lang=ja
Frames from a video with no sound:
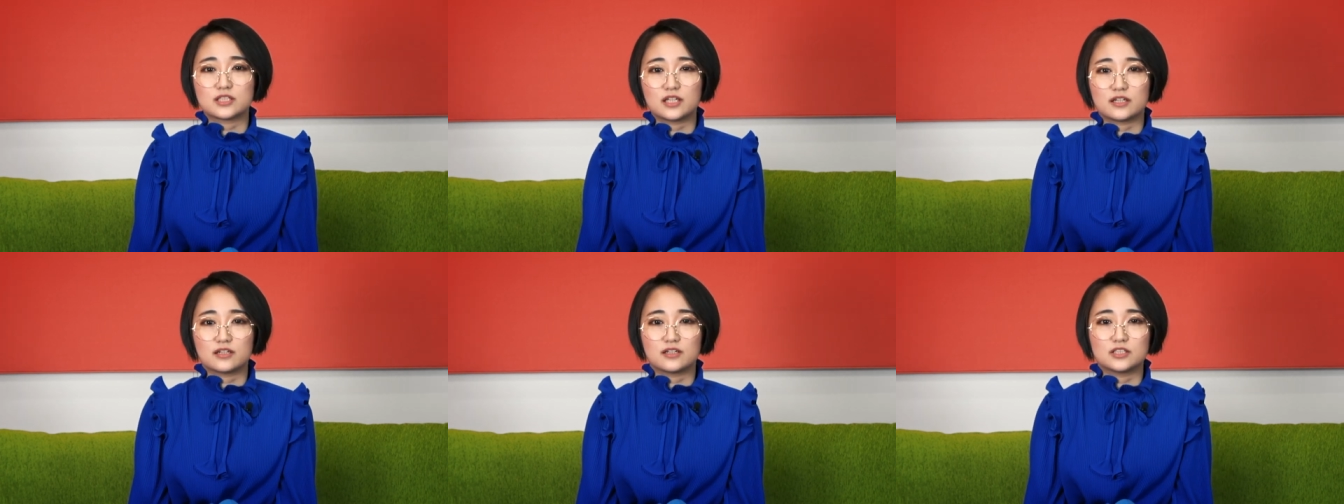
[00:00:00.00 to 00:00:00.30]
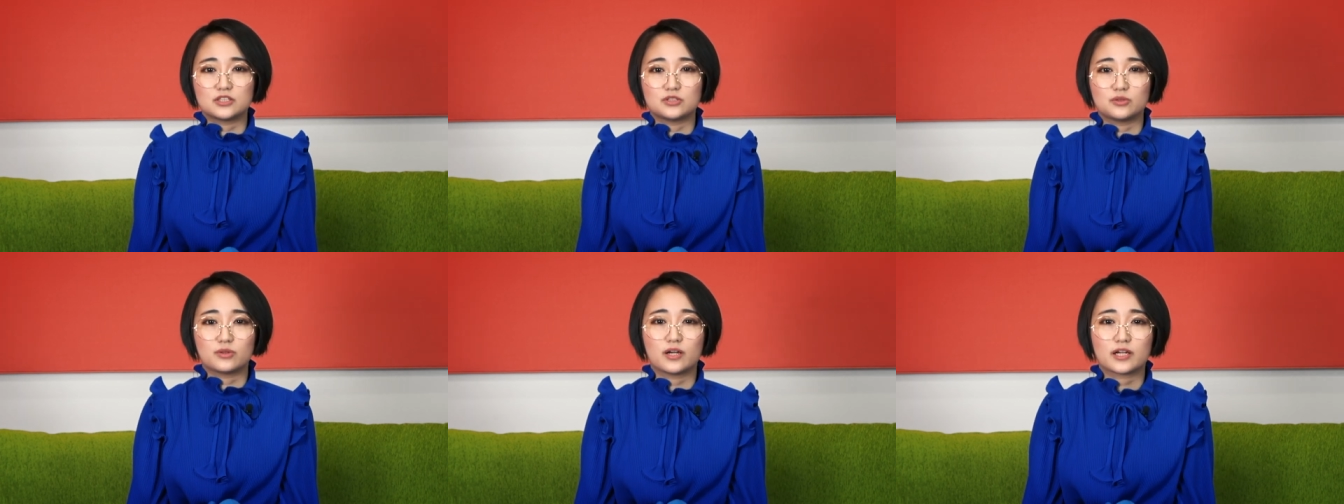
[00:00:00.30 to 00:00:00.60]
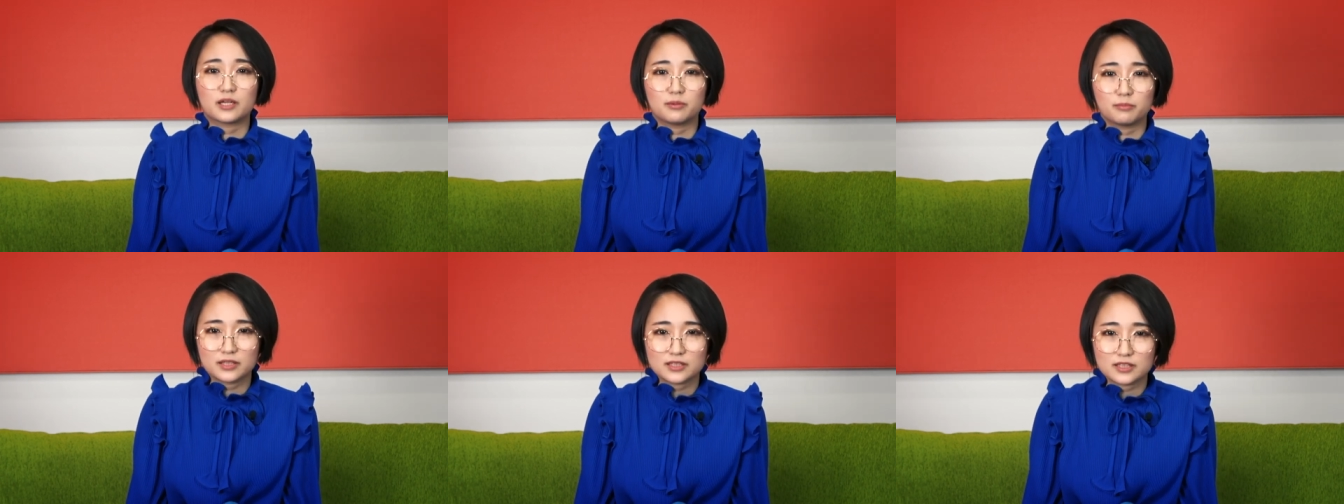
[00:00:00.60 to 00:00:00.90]
世界中を
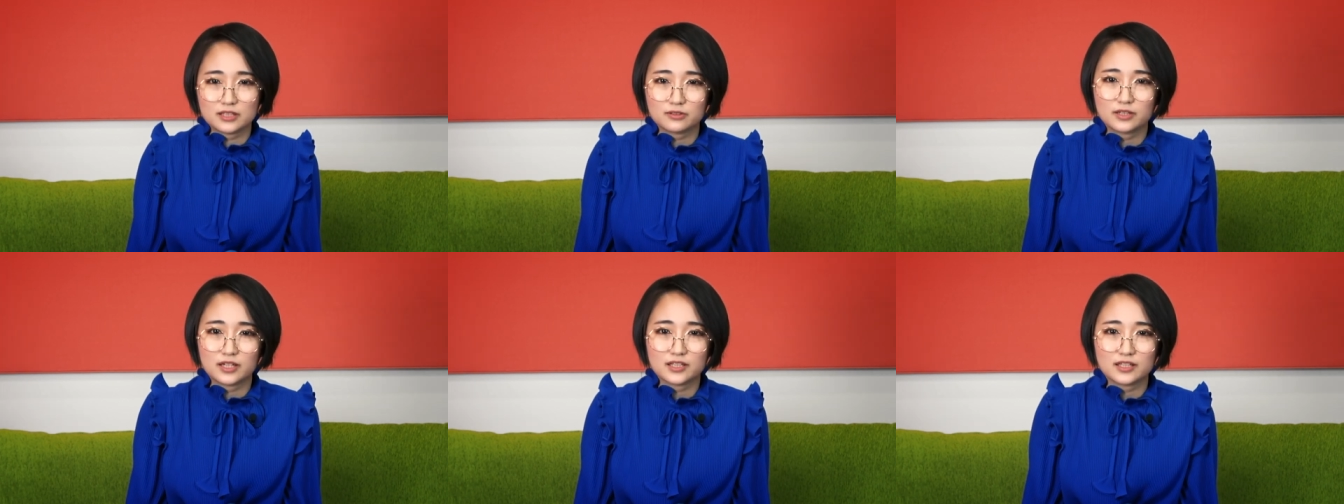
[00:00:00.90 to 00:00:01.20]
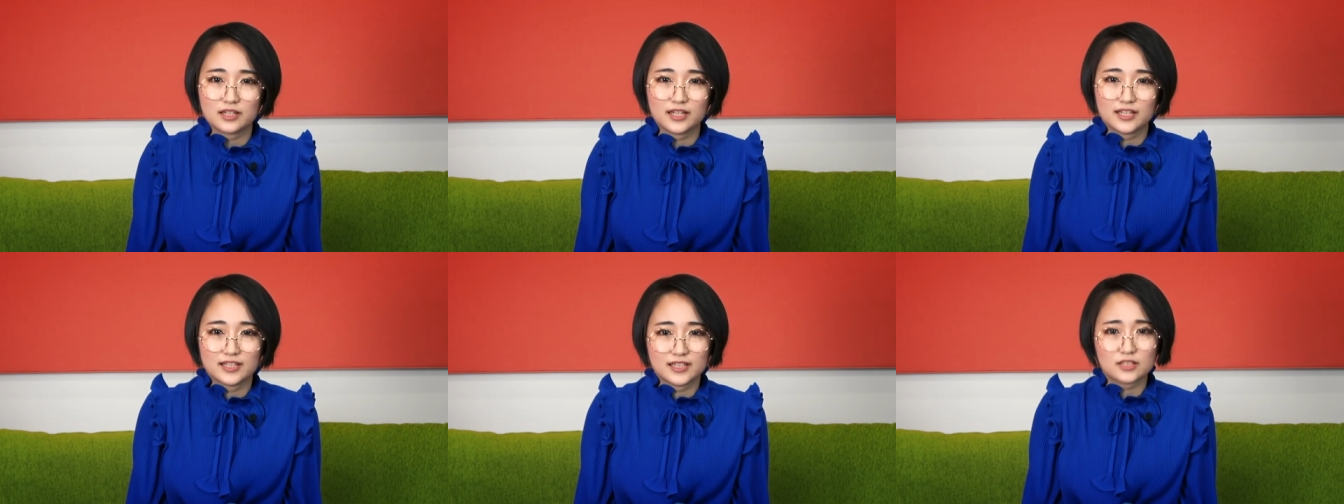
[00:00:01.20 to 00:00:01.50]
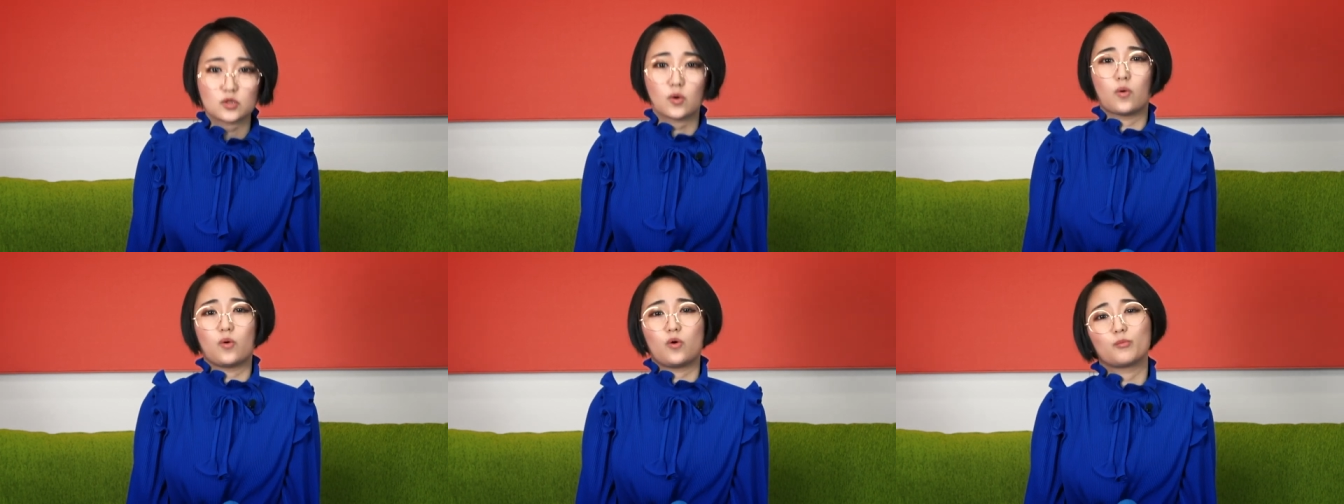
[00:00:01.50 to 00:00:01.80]
駆け回ってくれたらいいな
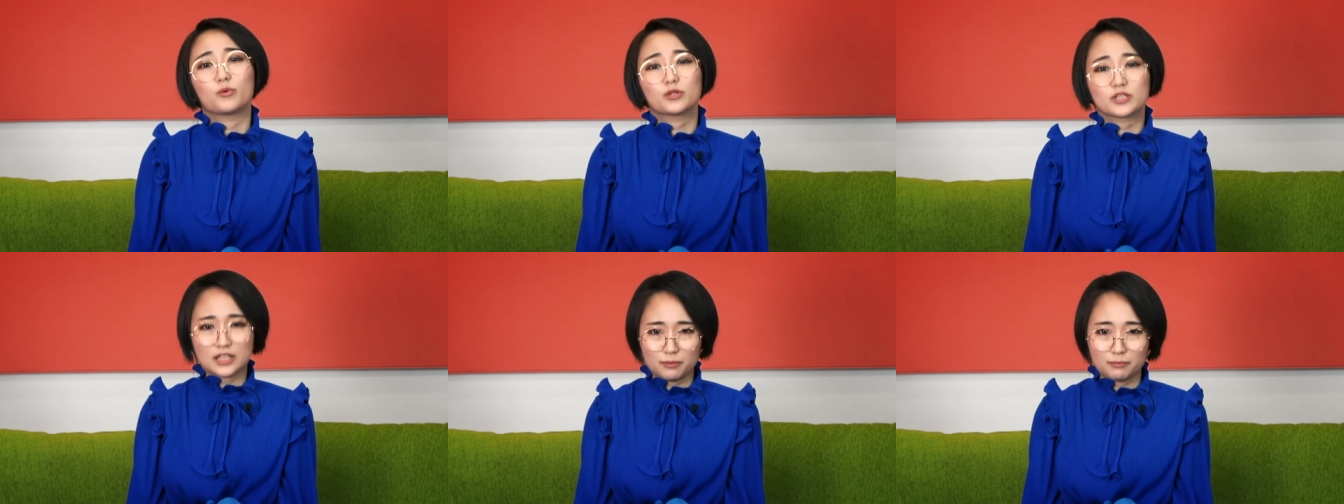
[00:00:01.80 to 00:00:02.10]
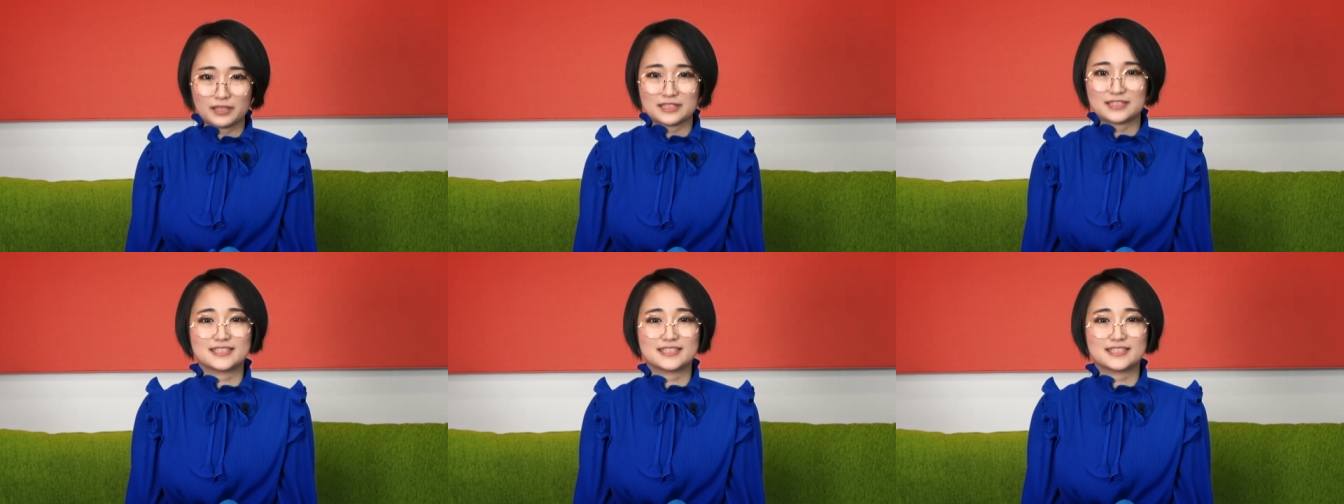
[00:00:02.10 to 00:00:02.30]
と思っています